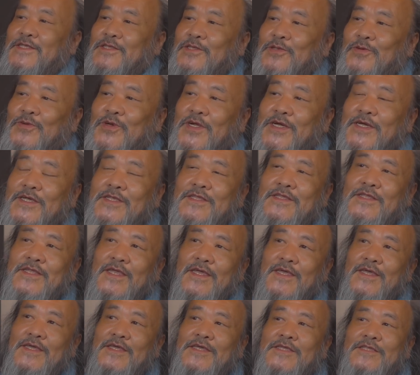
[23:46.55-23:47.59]
捉え
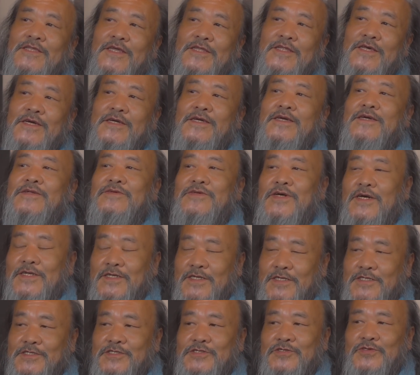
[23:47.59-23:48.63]
ていただける
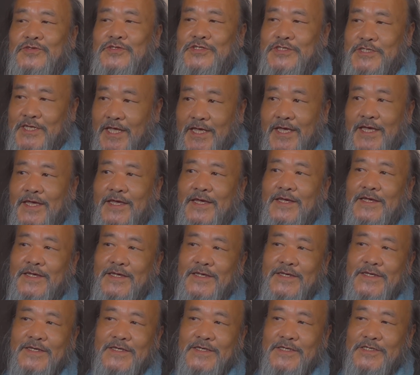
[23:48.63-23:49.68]
話として、
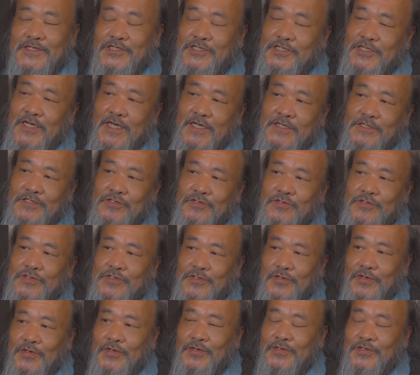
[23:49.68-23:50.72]
次元上
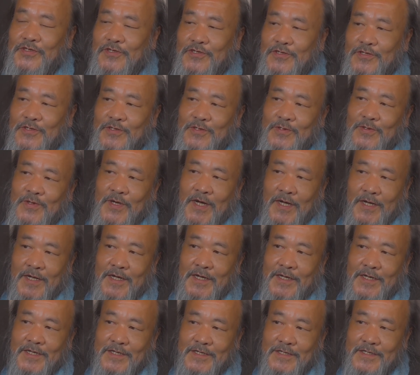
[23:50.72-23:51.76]
昇と
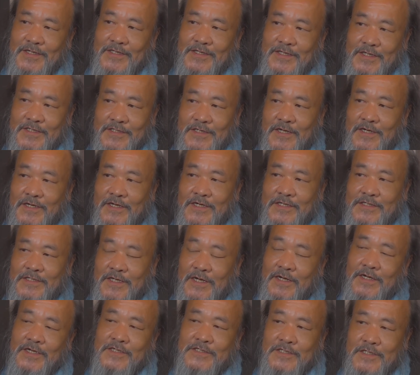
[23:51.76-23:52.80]
か、
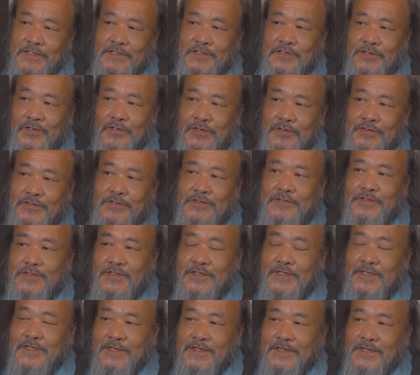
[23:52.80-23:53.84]
ネサラゲサラアセンション、
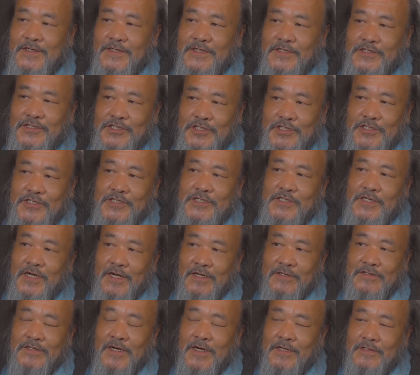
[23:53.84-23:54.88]

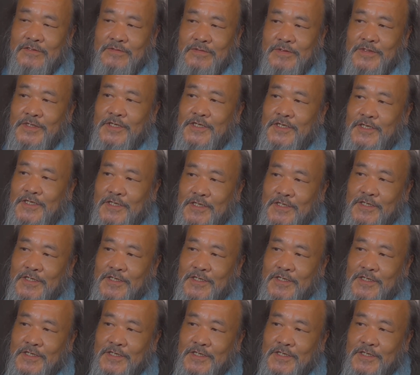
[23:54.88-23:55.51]
GCRRV、